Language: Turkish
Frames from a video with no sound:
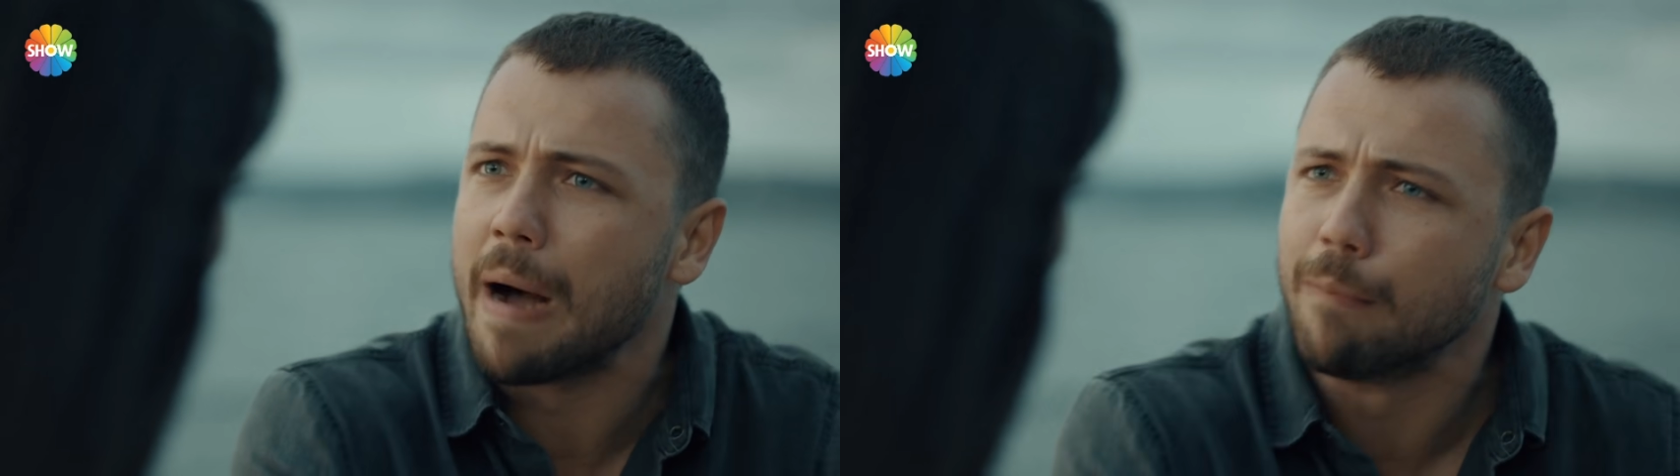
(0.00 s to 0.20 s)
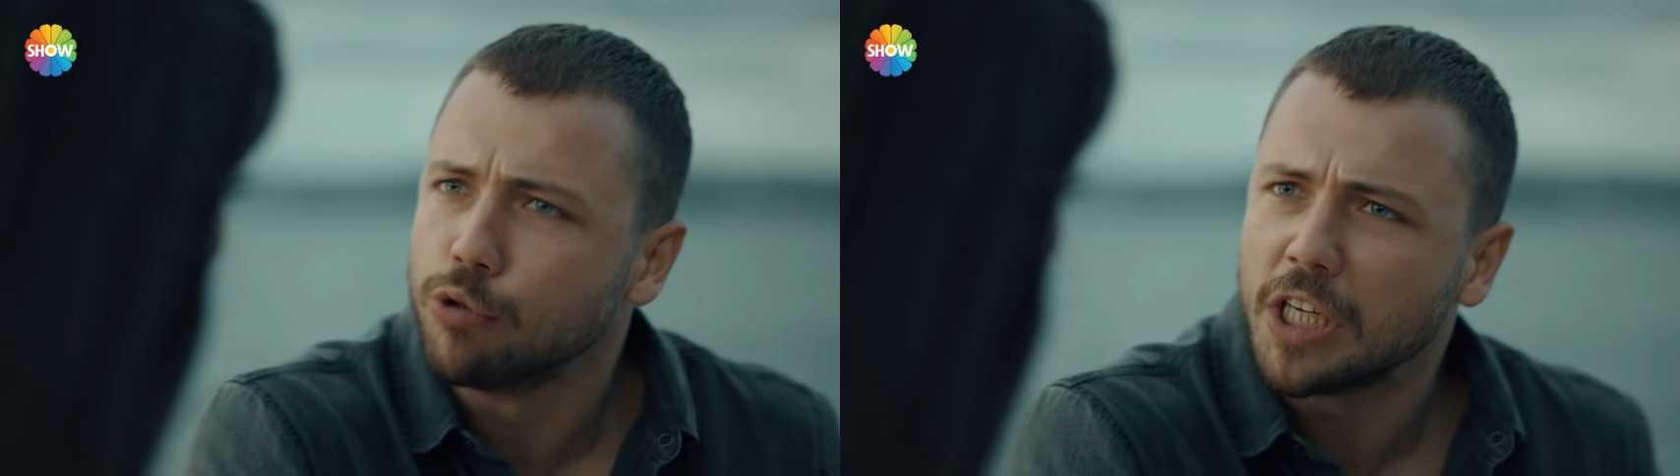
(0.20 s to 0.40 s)

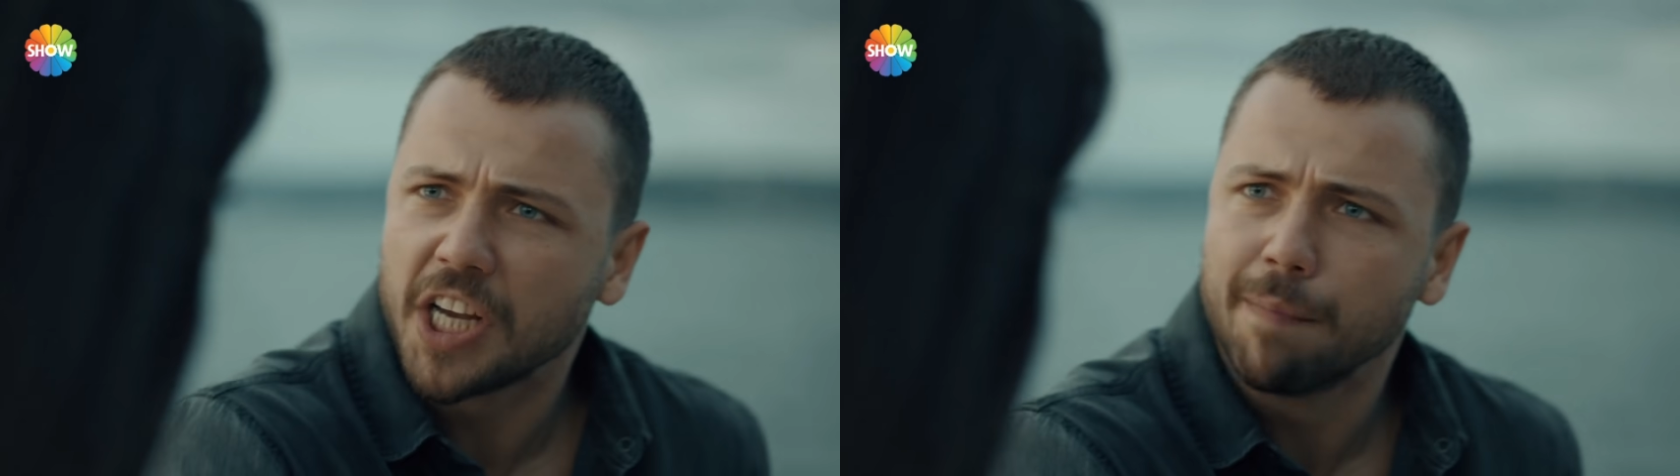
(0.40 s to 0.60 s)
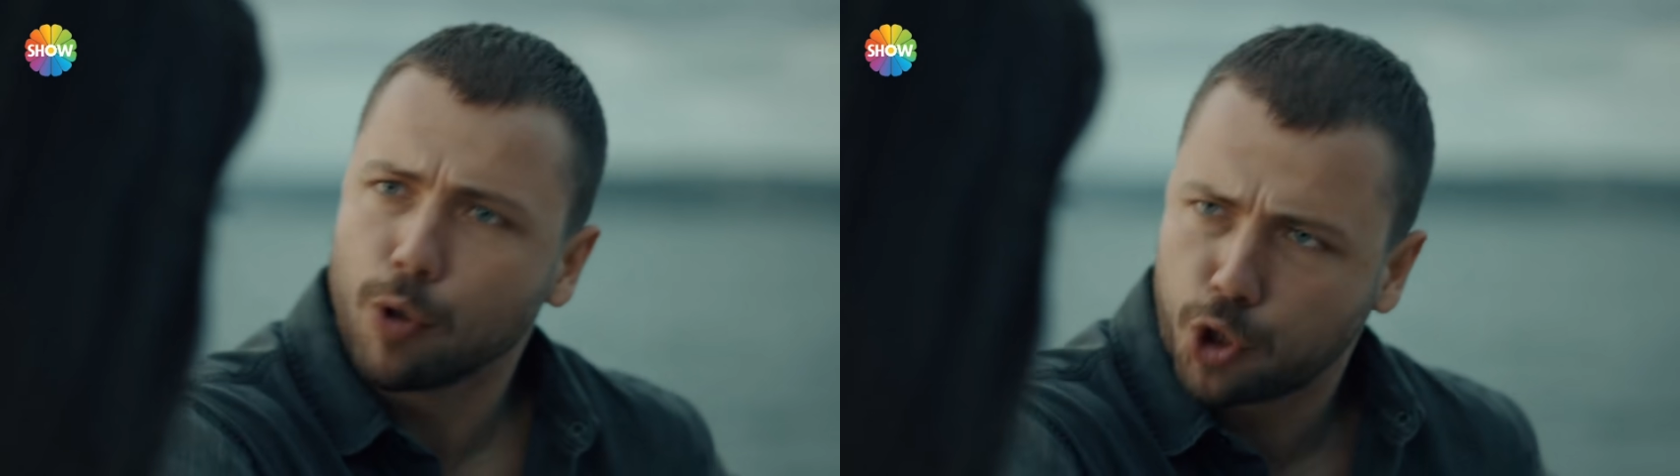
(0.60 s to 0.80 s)
Ben bunca
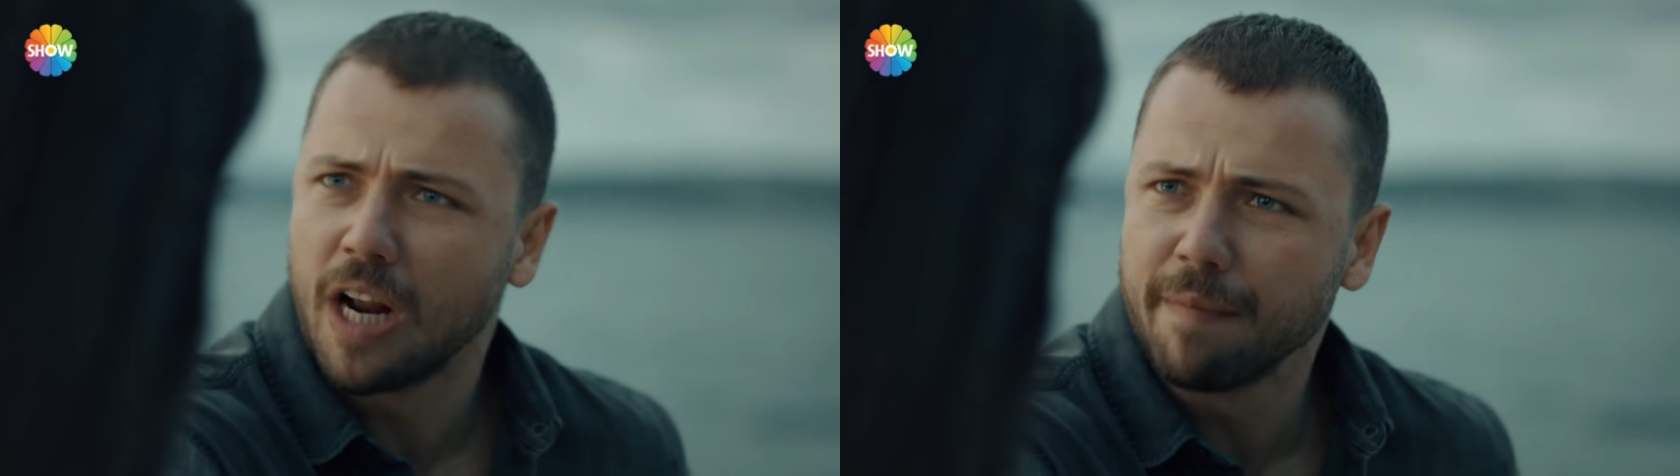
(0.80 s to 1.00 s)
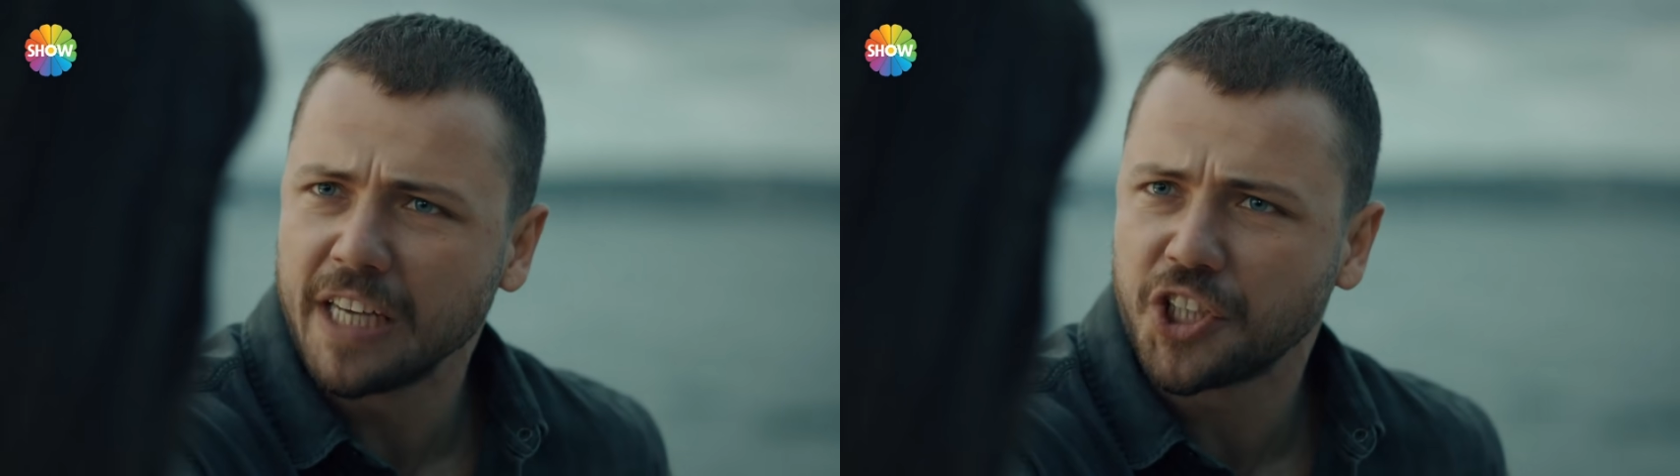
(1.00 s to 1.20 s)
şey
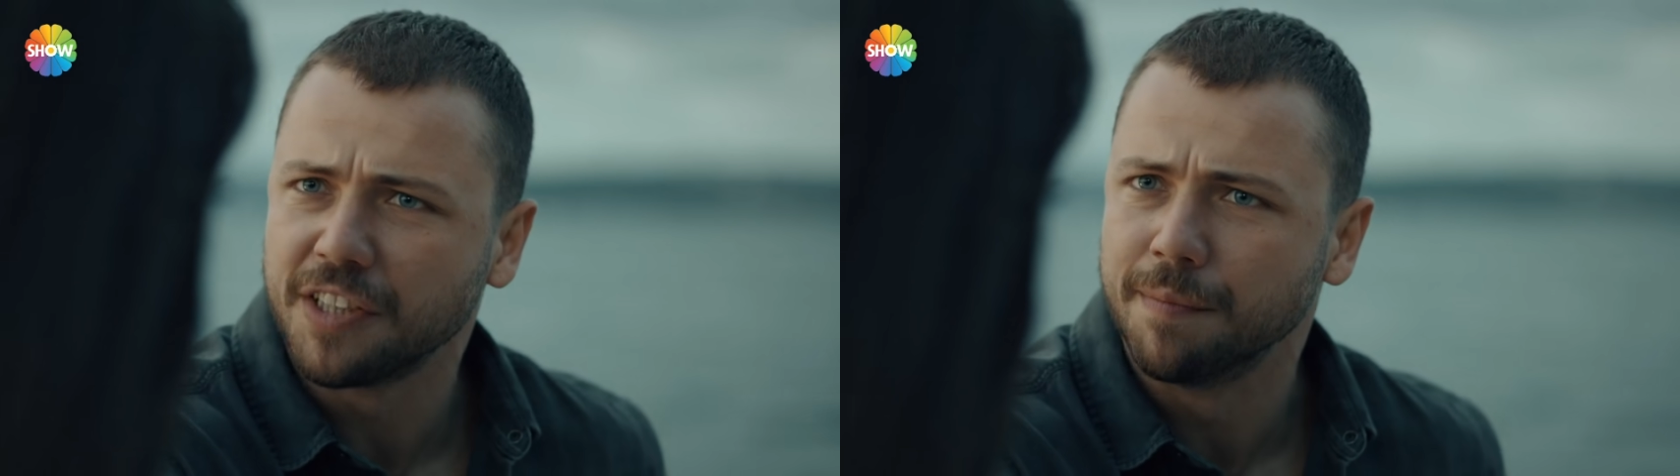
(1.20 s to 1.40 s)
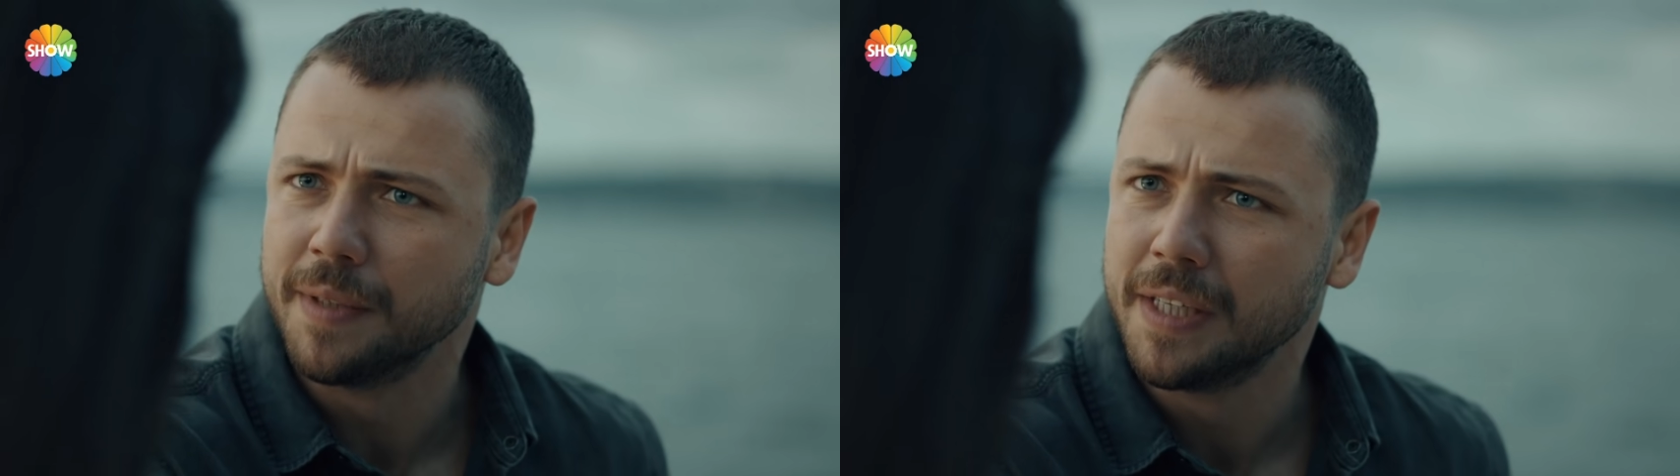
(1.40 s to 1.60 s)
boşuna mı yaşadım?